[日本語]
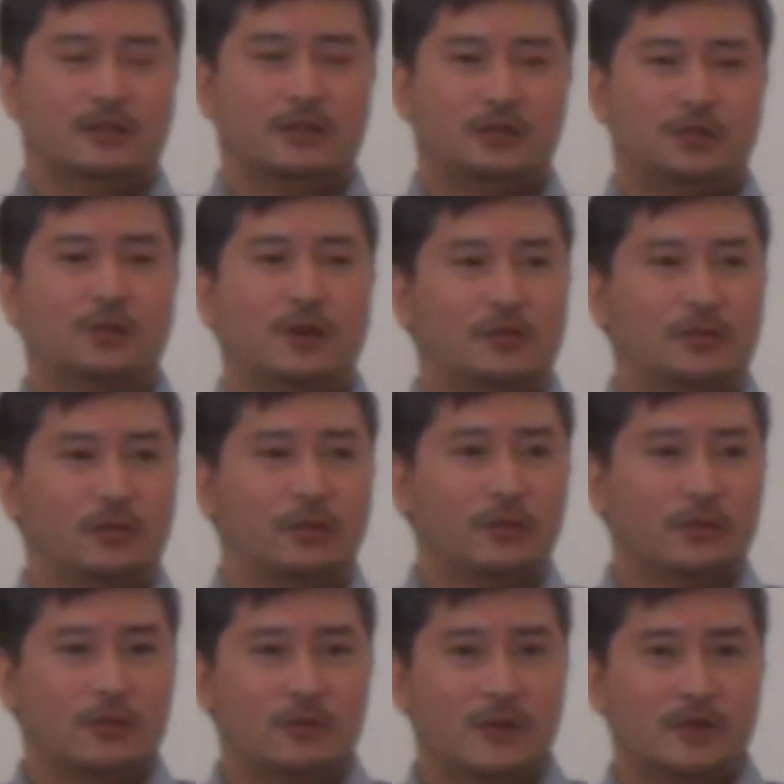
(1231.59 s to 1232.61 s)
主は
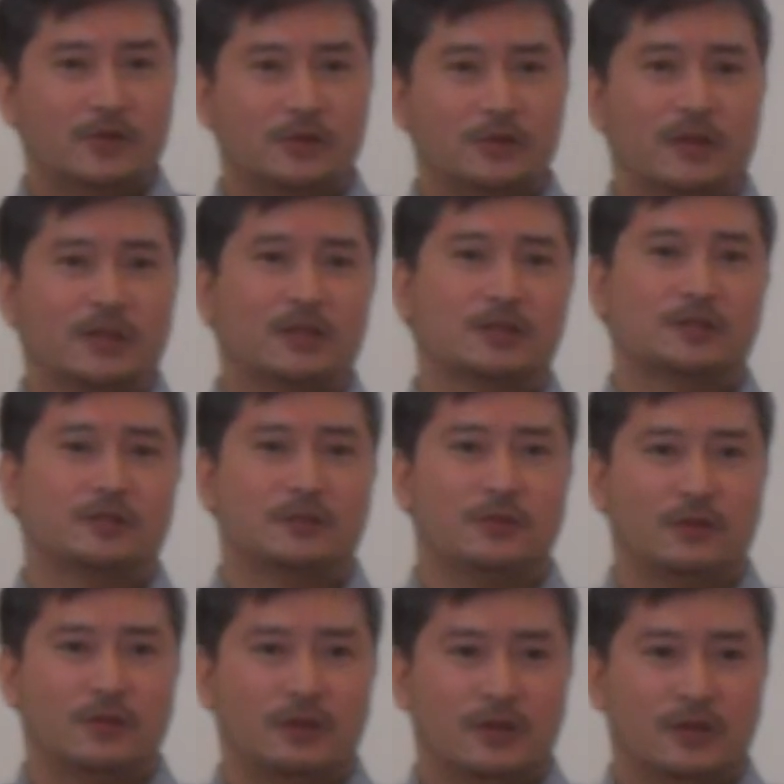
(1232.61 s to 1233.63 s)
そういう場所に私
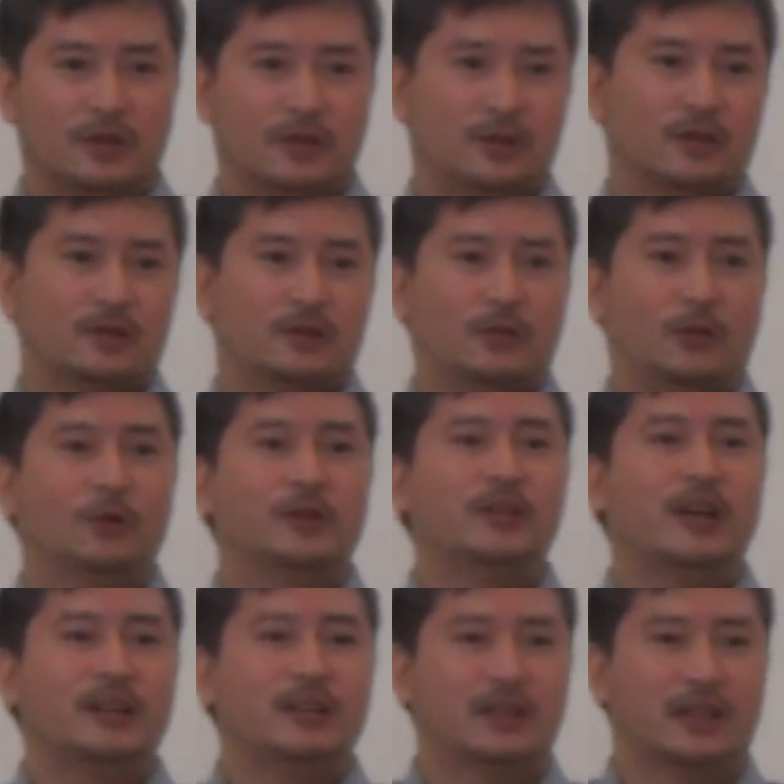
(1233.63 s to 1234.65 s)
を追
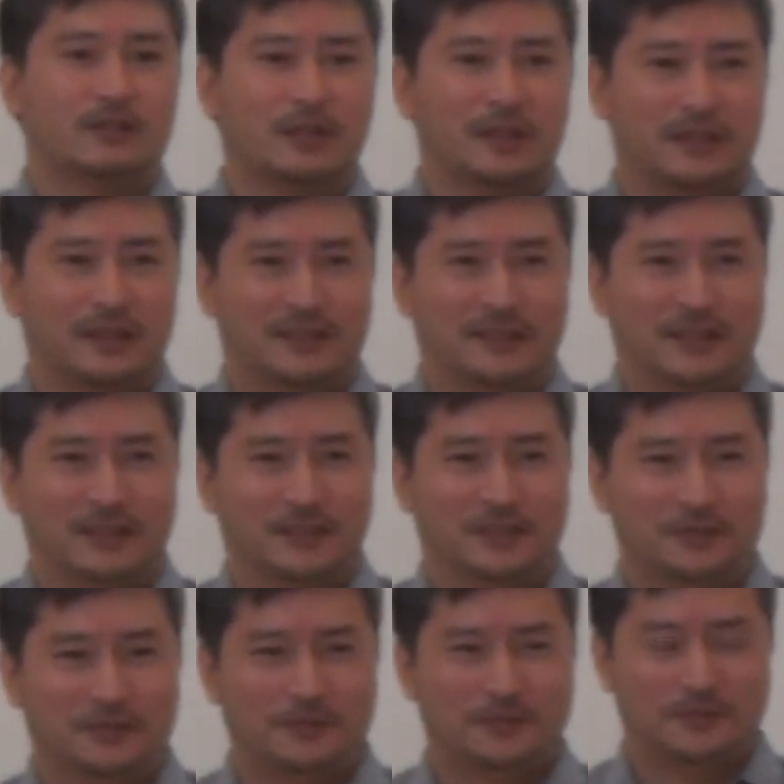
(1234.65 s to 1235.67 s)
いやってくださったん
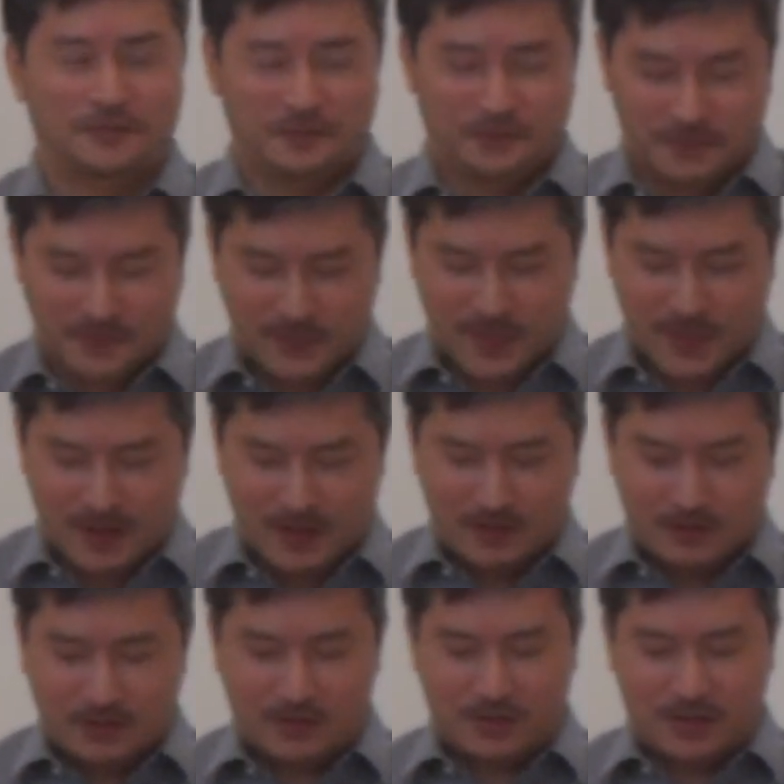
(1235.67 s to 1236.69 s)
です
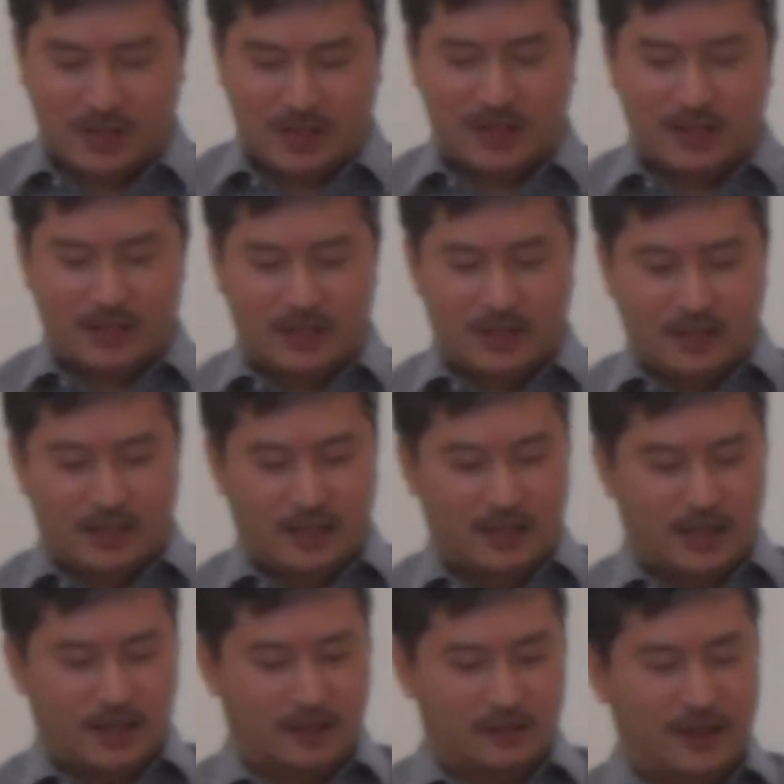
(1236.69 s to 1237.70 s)
そして、
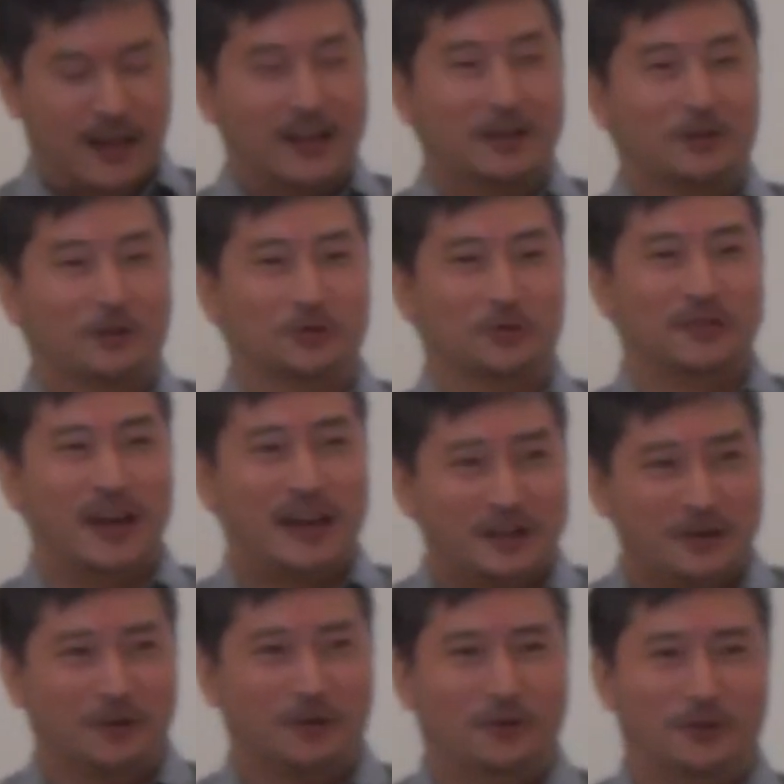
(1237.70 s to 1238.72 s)
えー、最後の
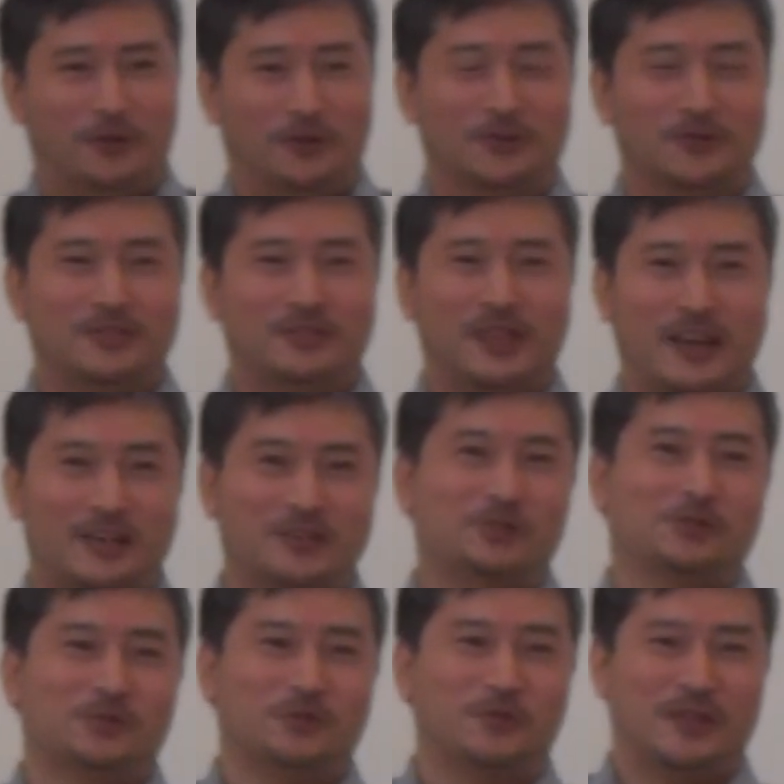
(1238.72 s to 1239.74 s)
最後本当最
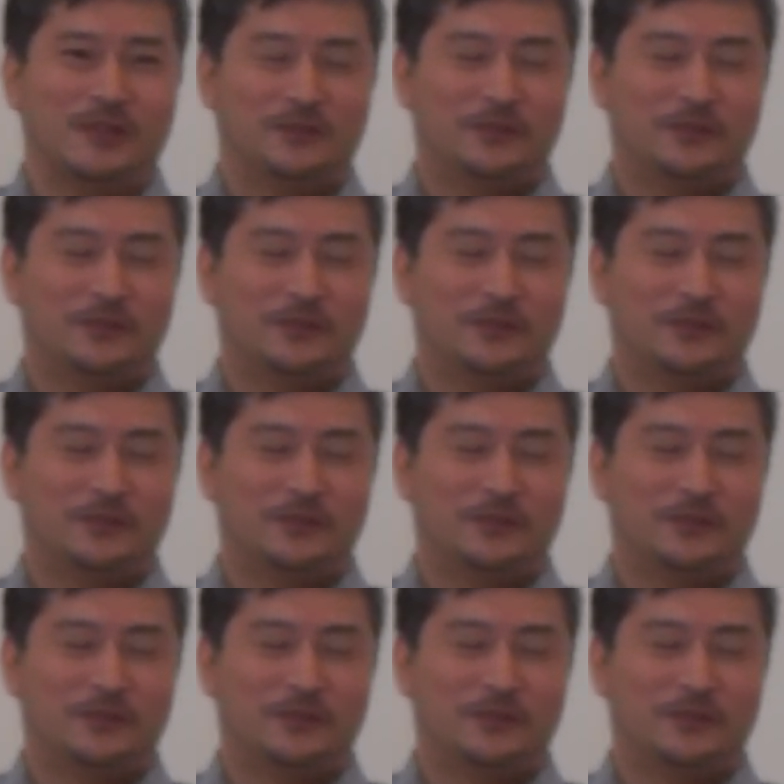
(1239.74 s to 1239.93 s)
終日